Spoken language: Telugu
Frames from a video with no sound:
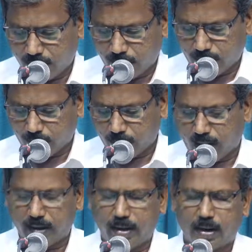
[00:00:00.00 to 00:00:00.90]
మనము
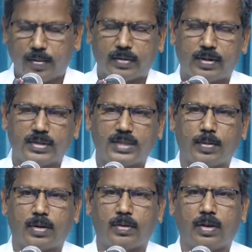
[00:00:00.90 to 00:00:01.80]
అనేకమైనటువంటి
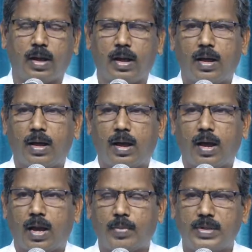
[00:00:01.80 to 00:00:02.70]
శ్రమలను
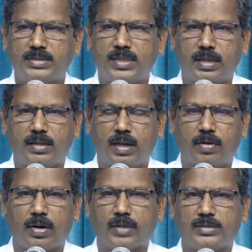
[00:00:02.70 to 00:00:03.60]
అనుభవించి దేవుని
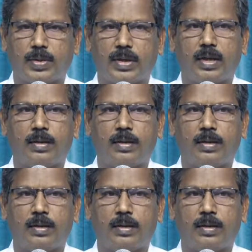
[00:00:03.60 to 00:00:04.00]
రాజ్యంకి